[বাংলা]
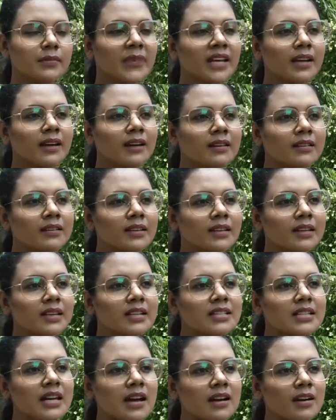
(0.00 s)
বেকারদেরকে
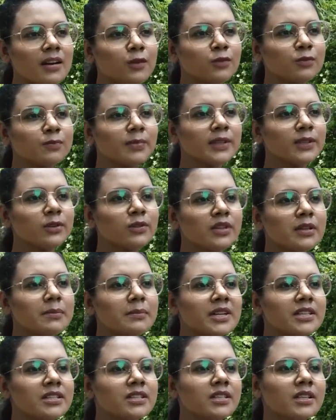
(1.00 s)
টাকা উৎপাদনের
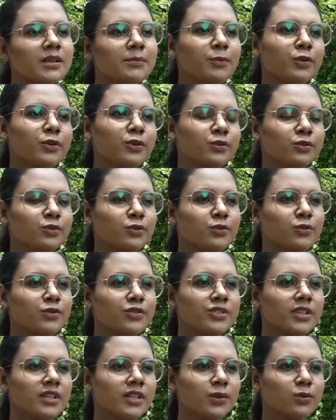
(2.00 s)
মেশিনে পরিণত
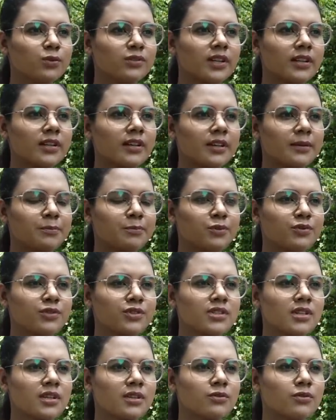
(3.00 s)
করেছে নিয়োগদানকারী
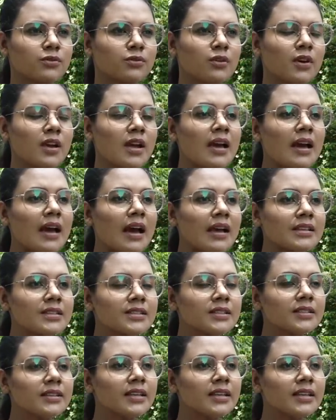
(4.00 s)
প্রতিষ্ঠানগুলো আজকে